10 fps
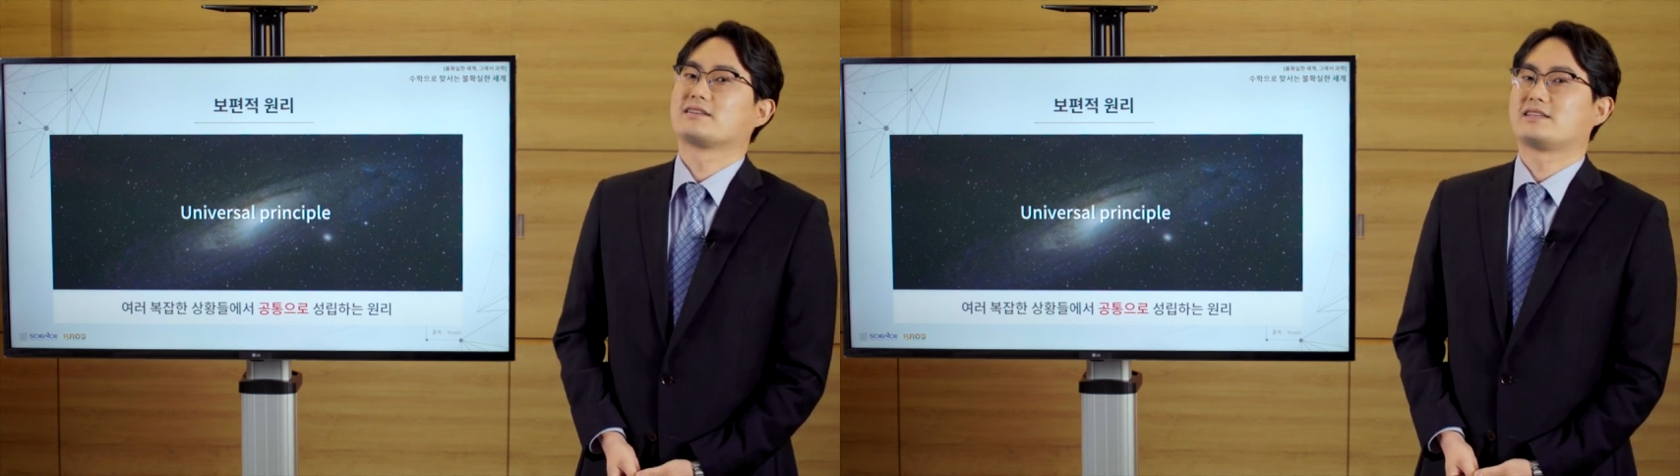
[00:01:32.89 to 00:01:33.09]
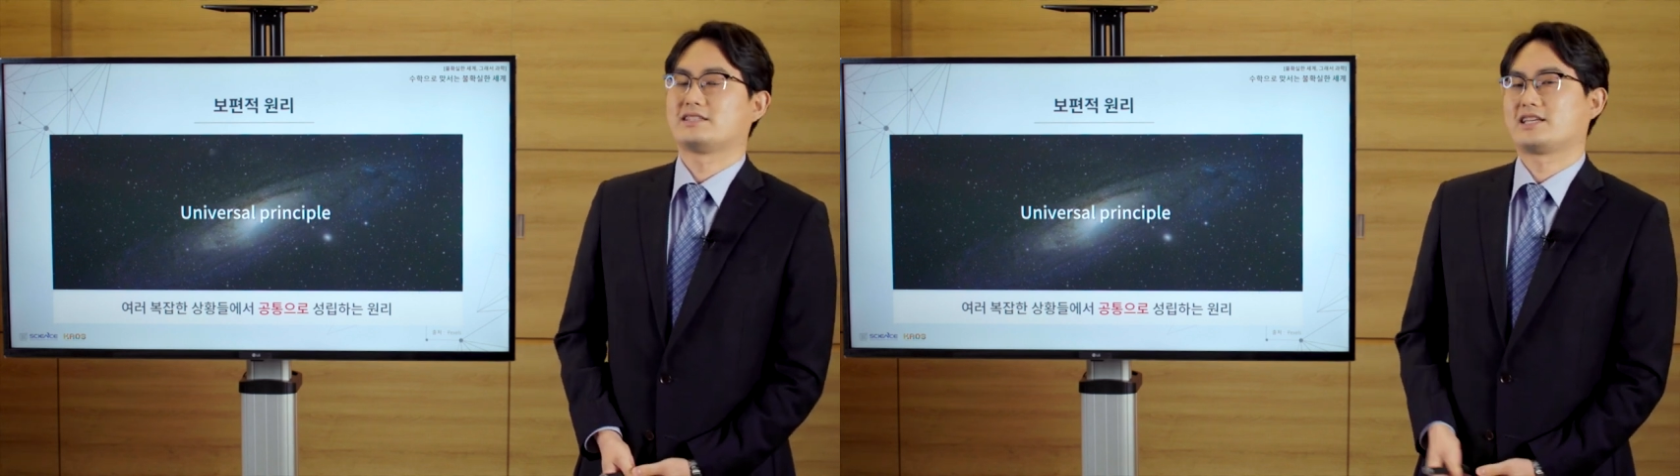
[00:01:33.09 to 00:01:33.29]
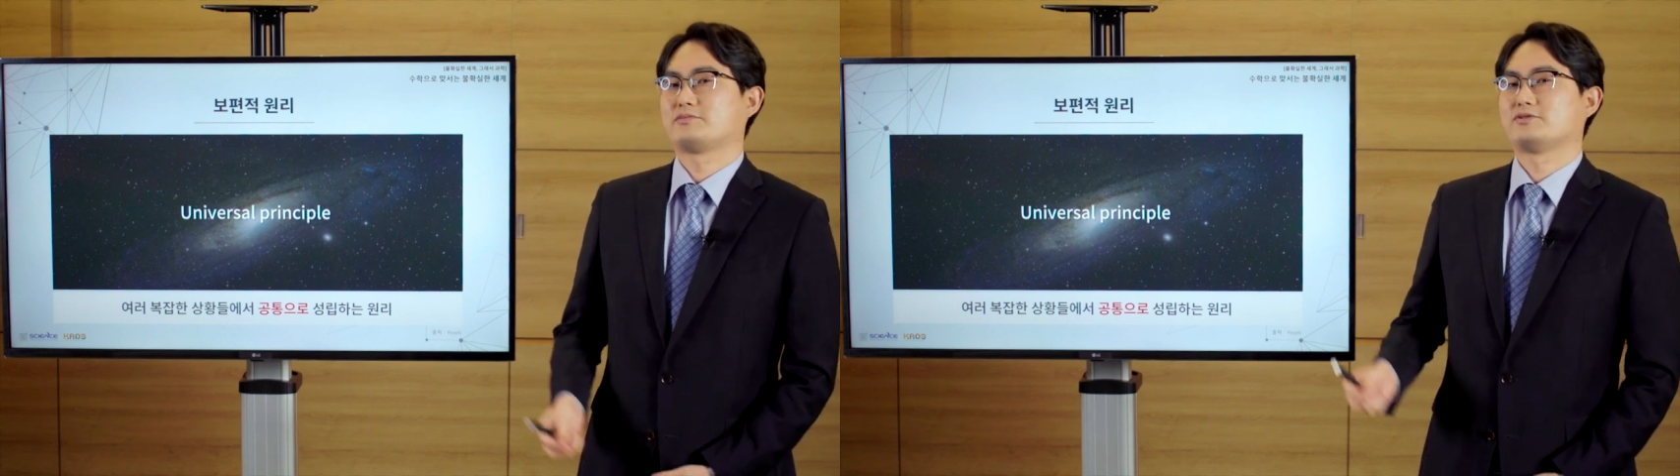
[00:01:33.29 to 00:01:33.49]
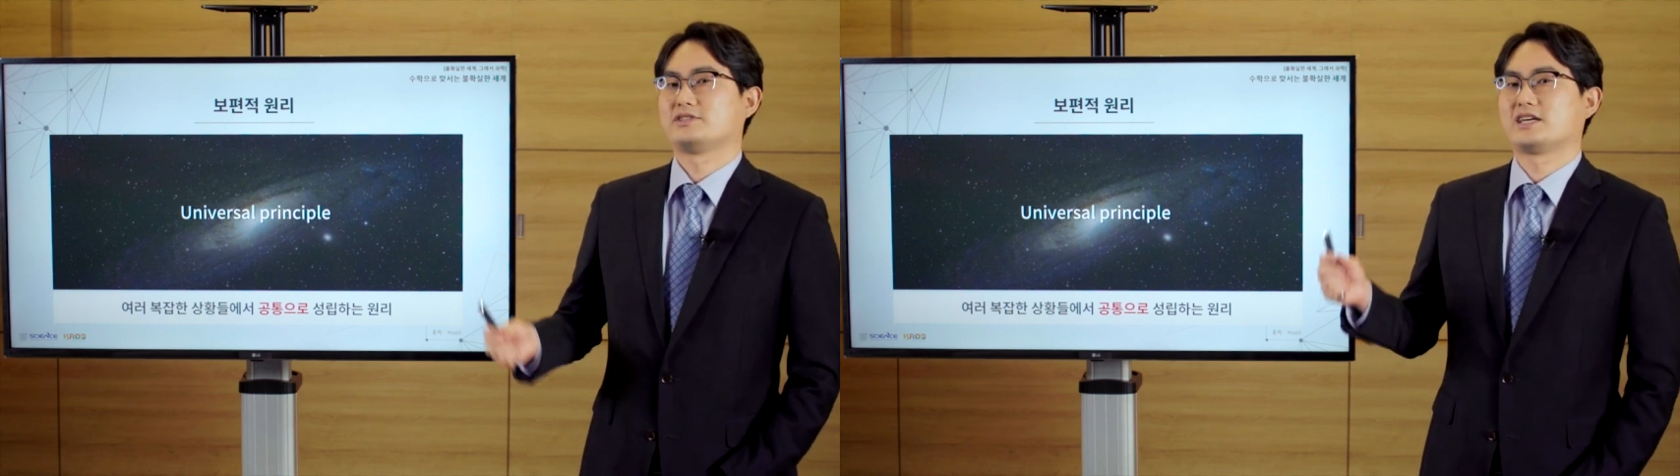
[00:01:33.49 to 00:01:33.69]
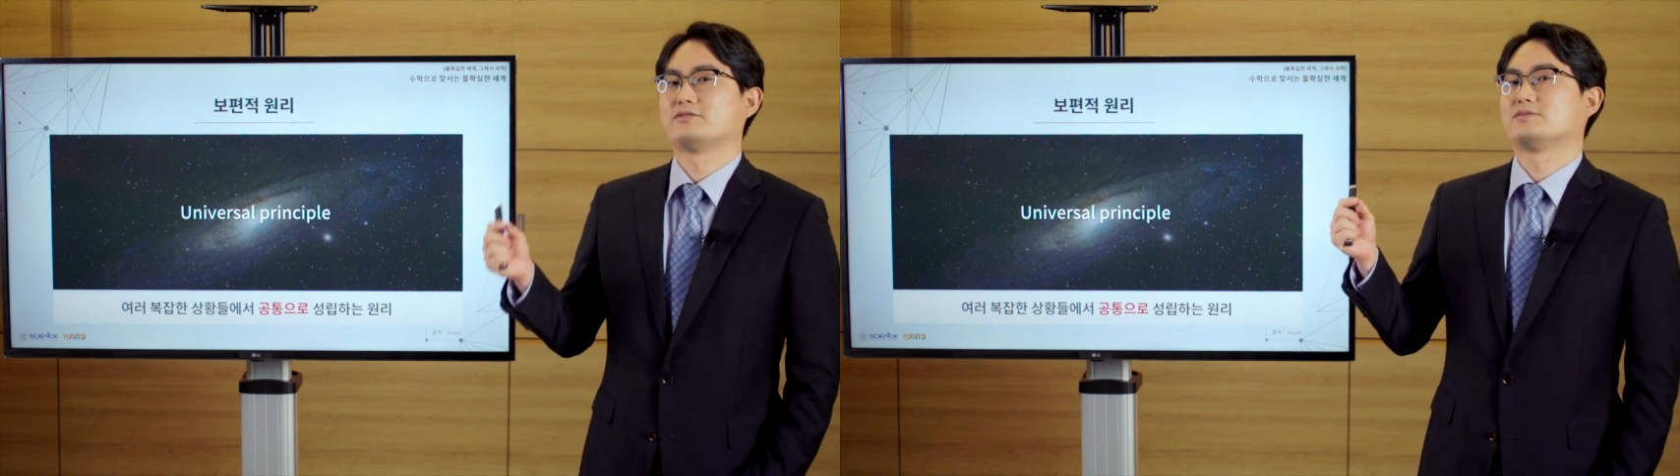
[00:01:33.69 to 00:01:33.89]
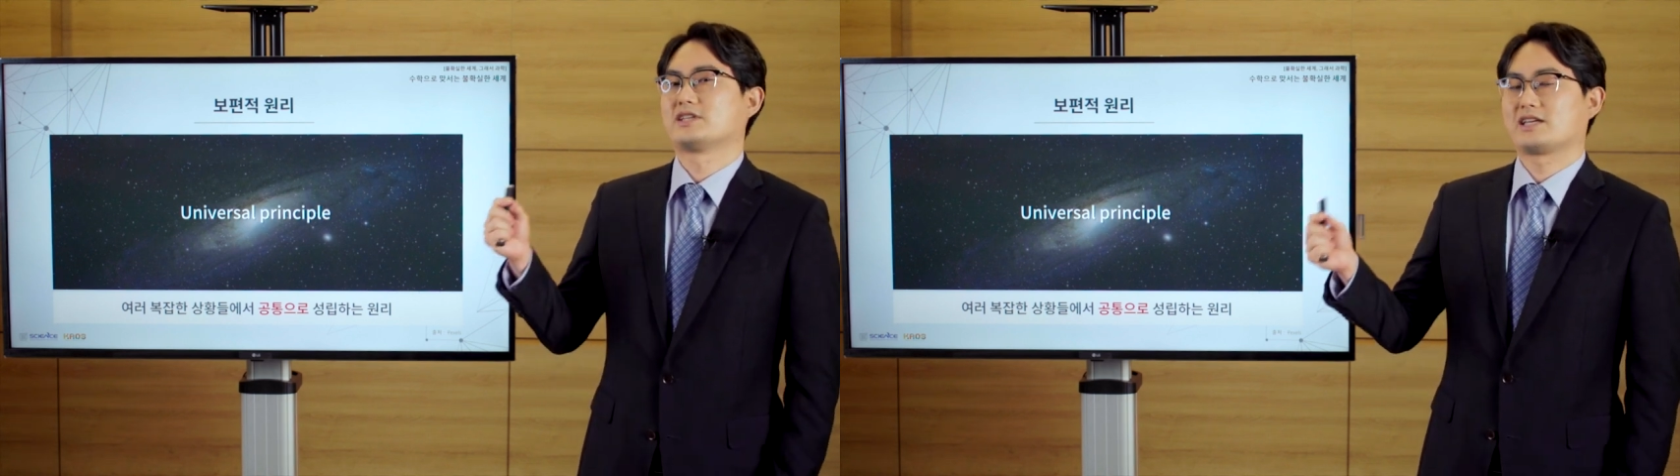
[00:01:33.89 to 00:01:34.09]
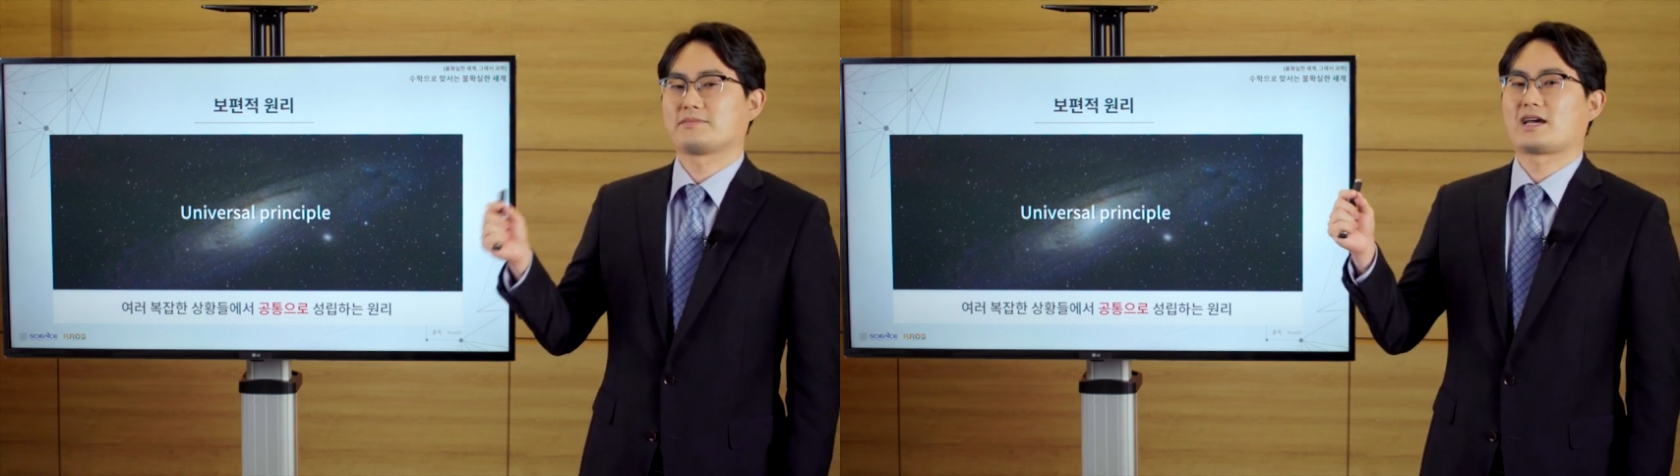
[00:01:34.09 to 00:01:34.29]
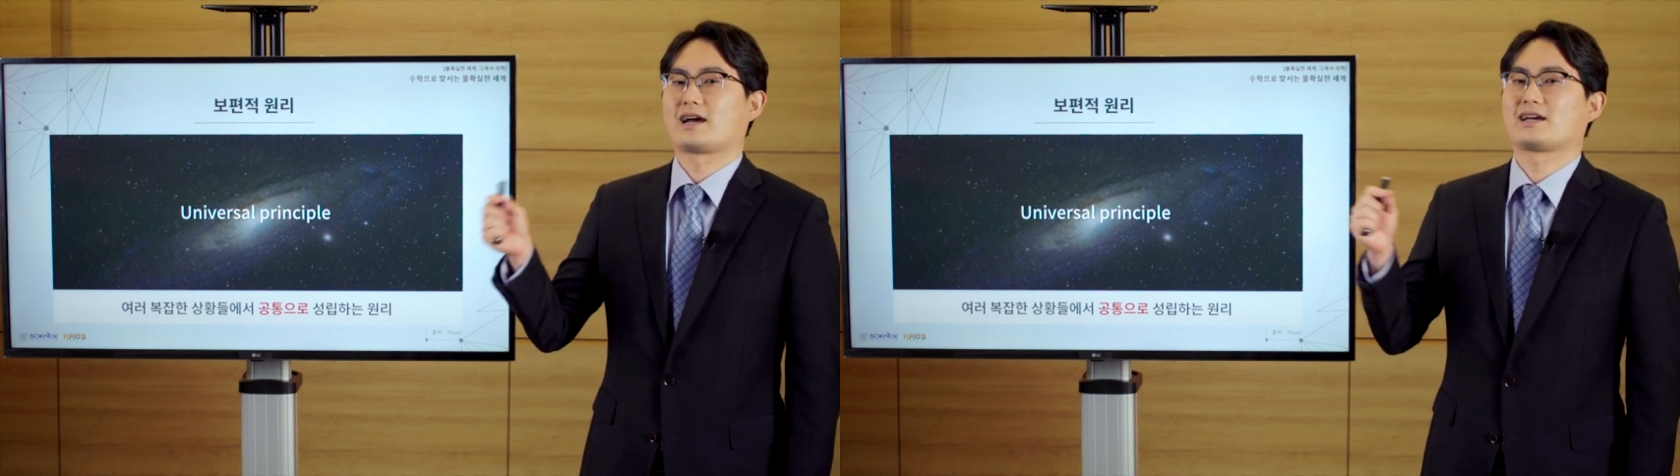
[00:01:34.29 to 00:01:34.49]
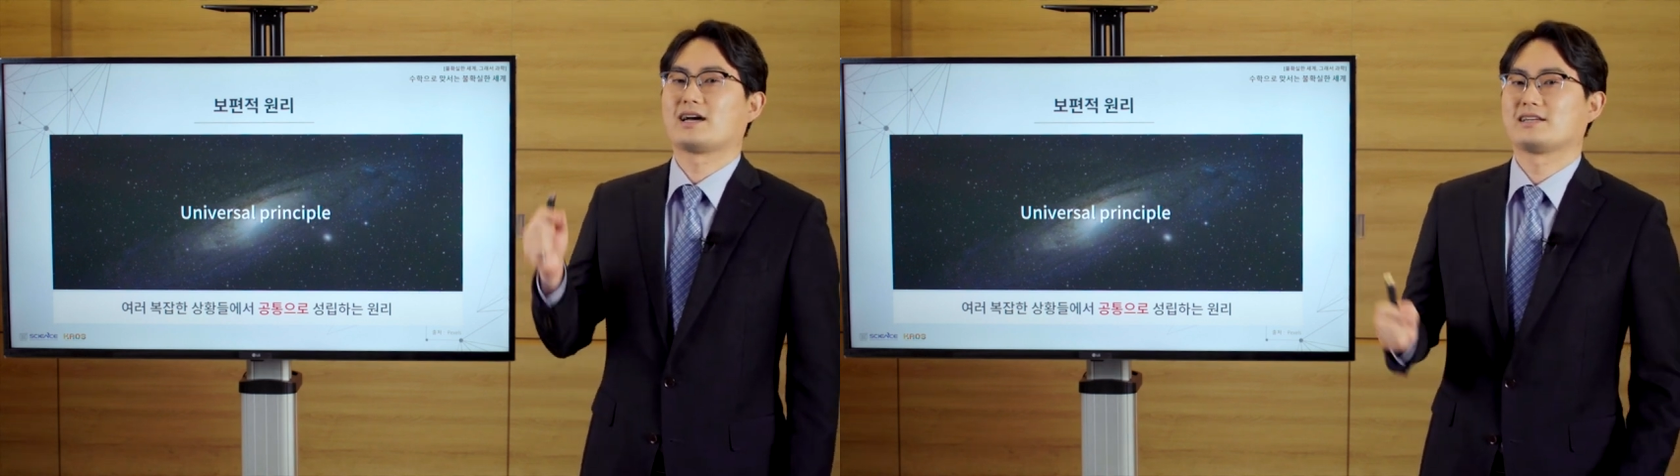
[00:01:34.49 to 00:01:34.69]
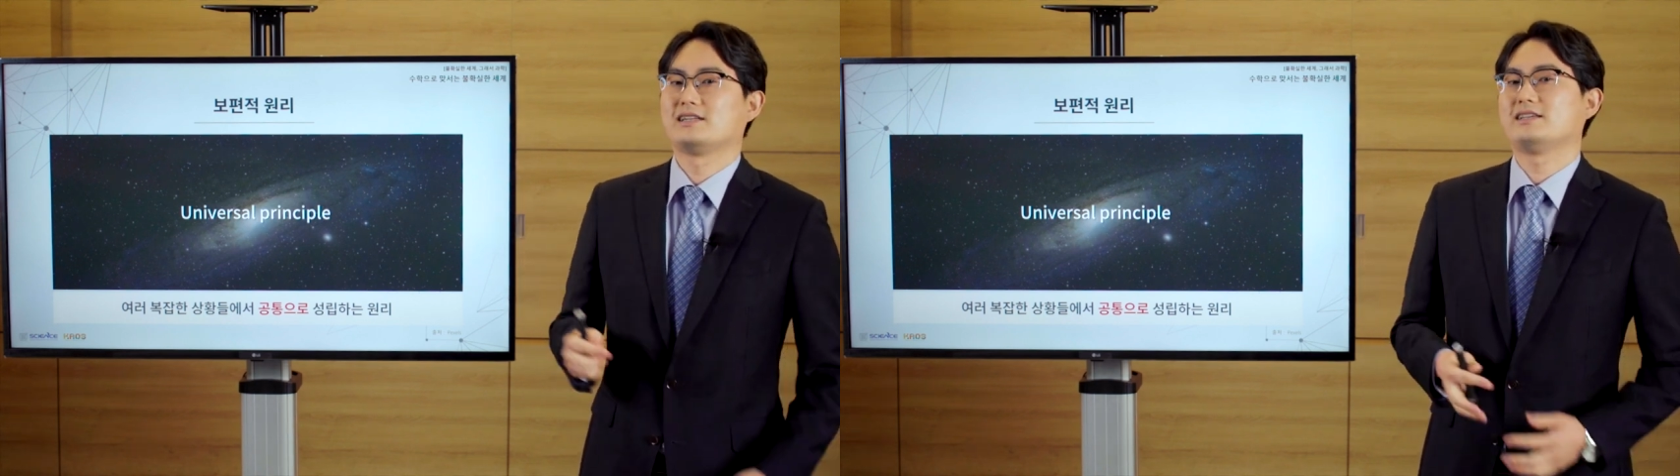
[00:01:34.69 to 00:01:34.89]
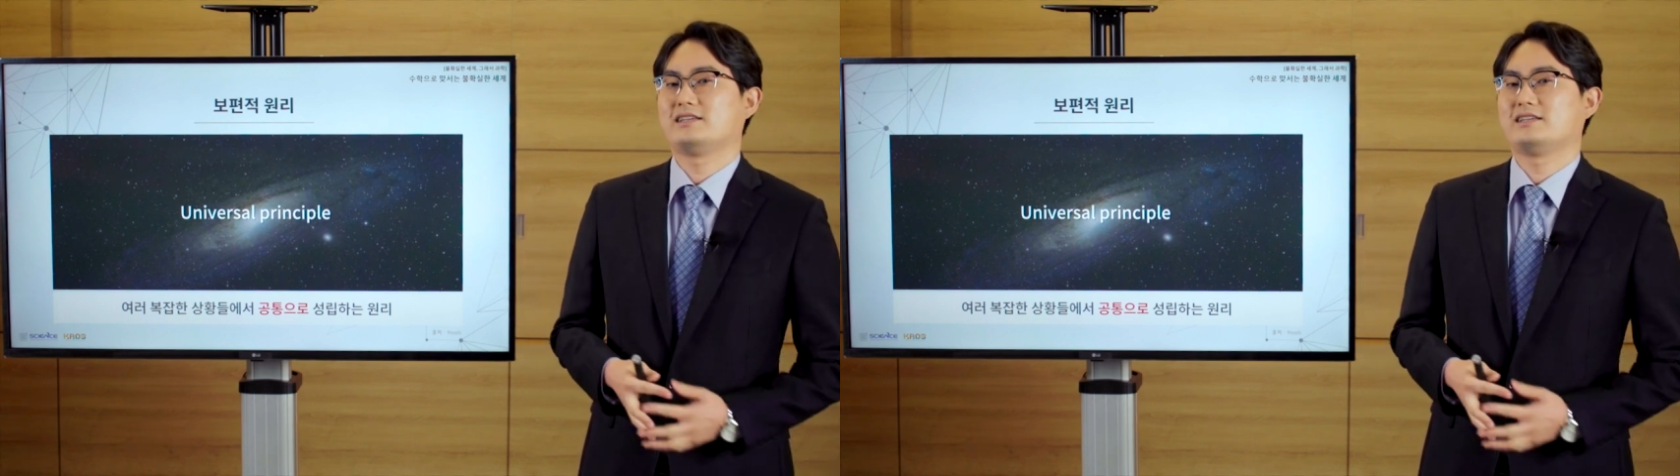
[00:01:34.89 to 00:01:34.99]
기체 분자 움직임 각각을